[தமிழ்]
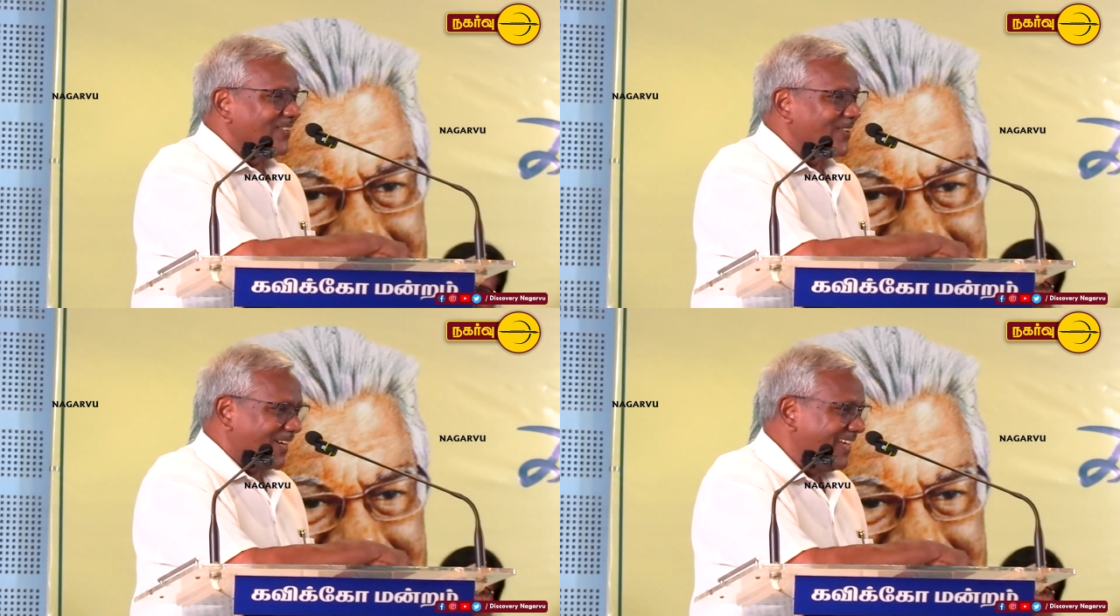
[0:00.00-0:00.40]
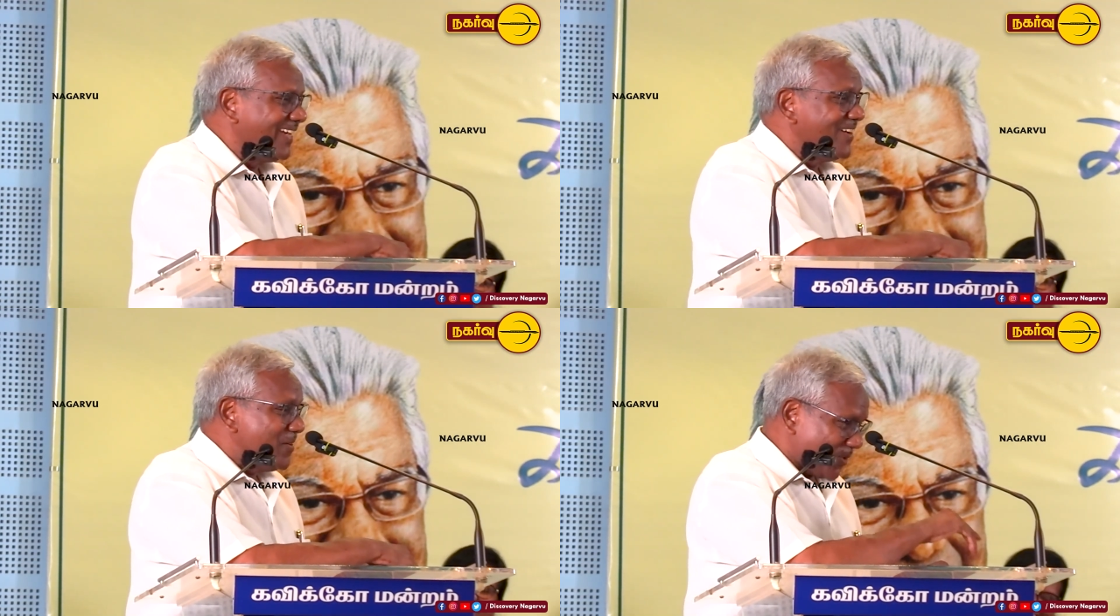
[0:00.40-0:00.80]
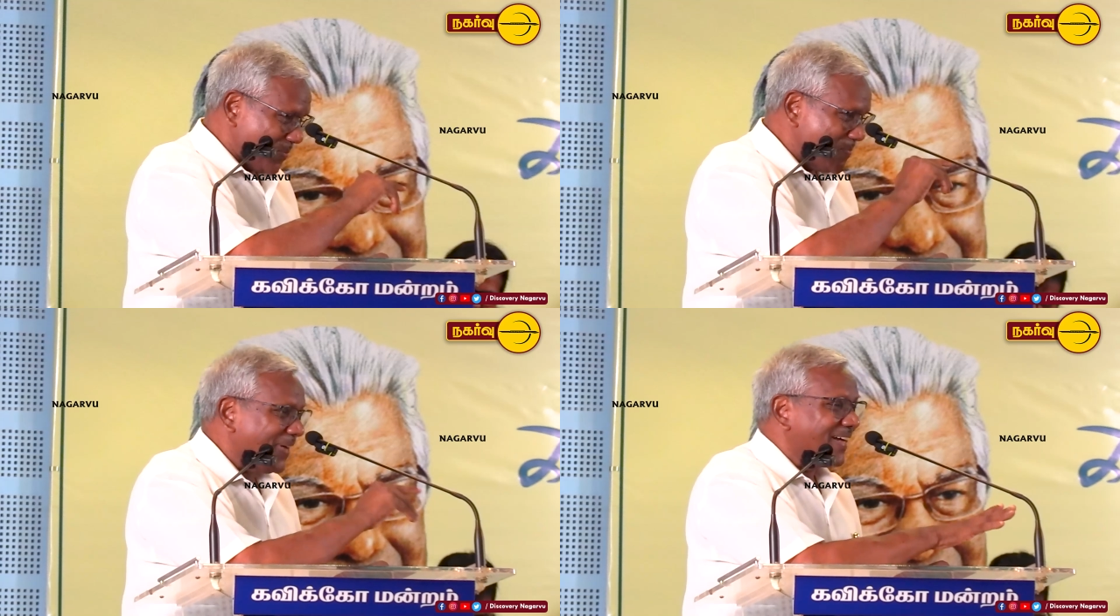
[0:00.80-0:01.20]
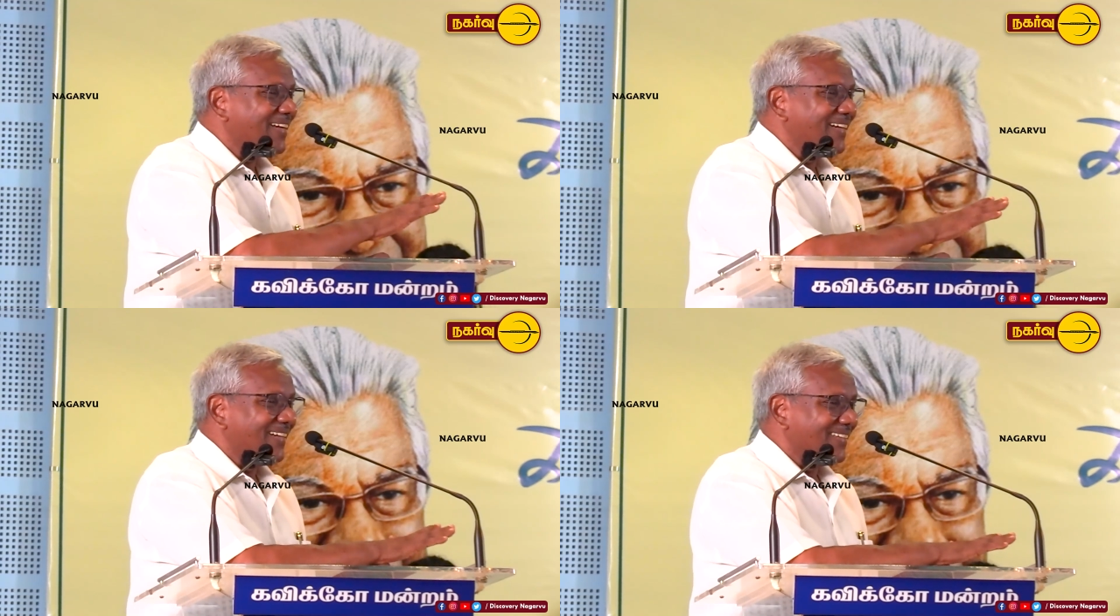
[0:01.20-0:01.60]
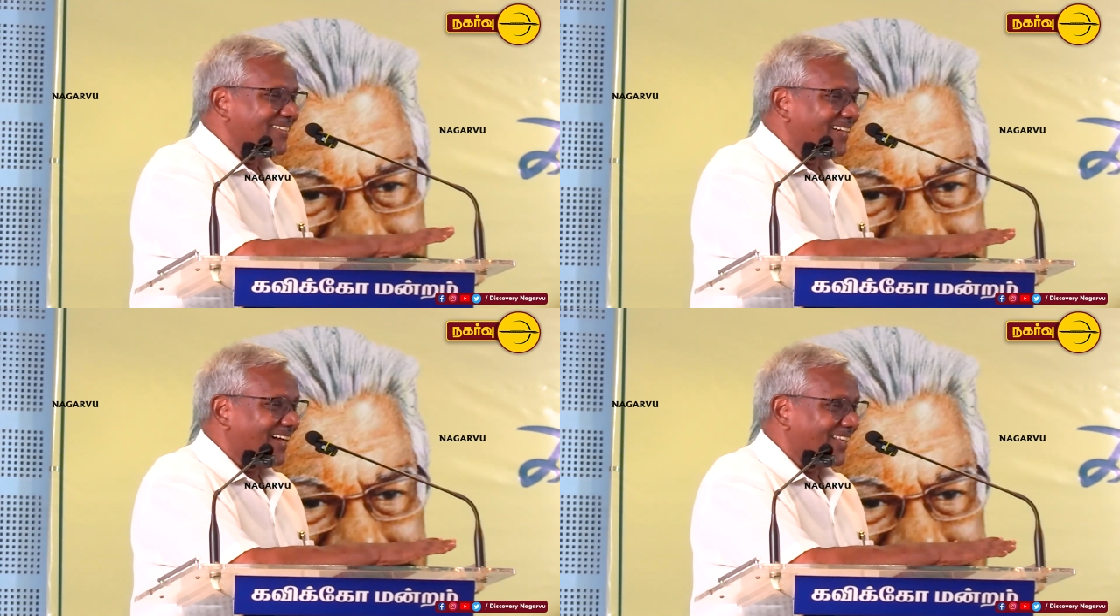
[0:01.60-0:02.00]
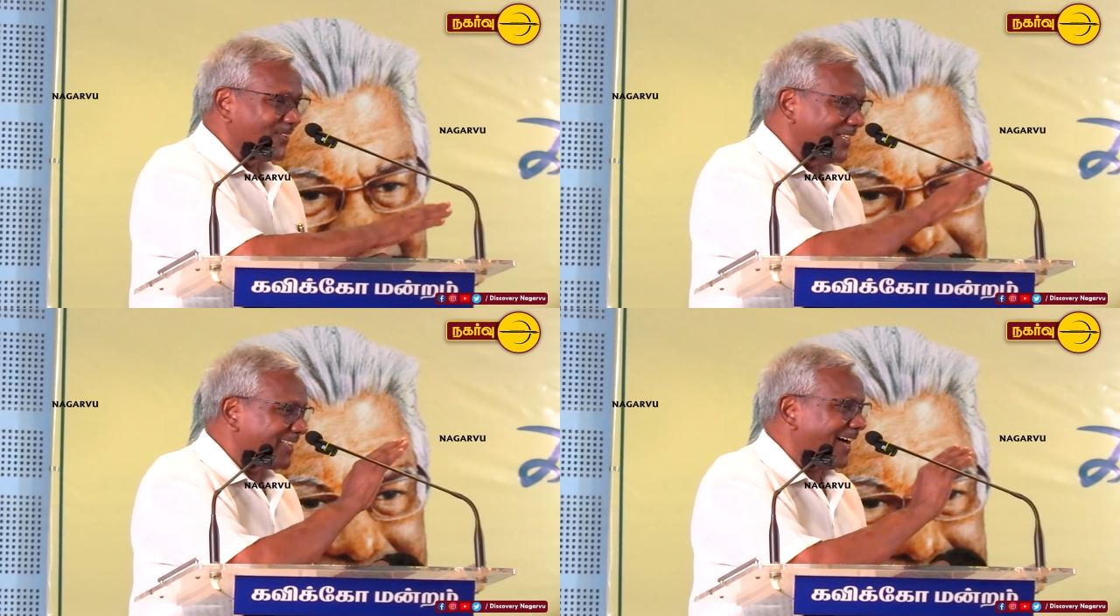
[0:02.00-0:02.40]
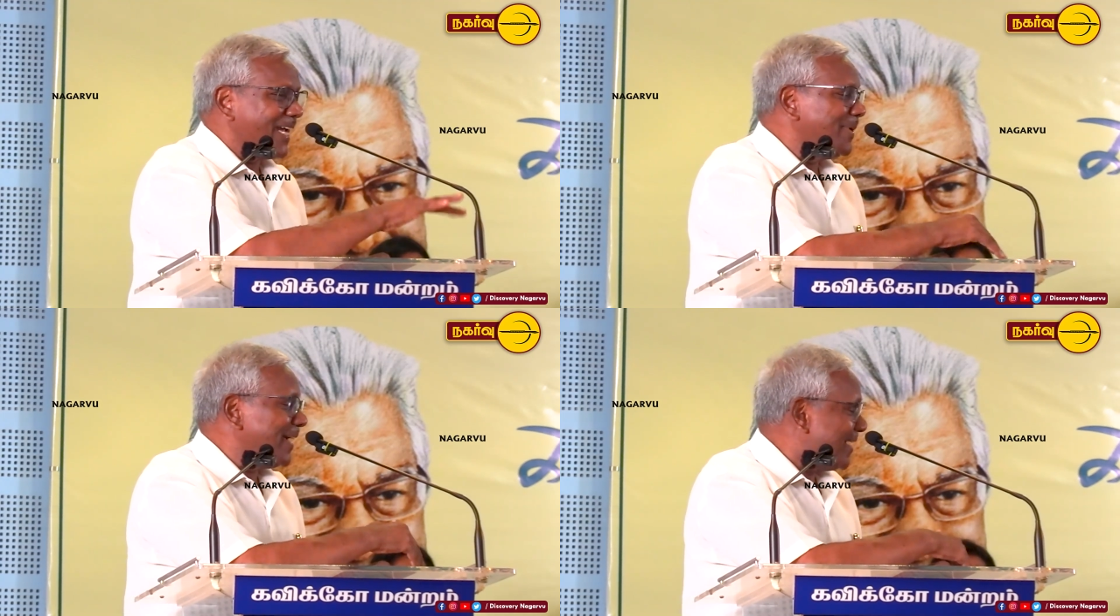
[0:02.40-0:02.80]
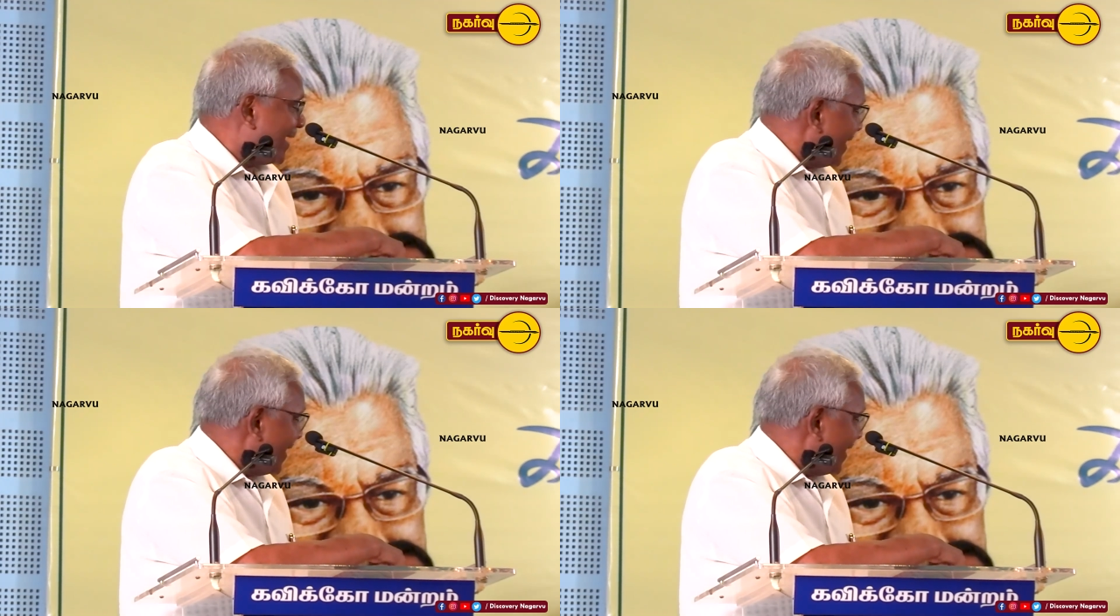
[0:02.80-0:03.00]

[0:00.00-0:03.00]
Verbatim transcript: ஒரு ரொம்ப அழகு அது வந்து தாய்மையான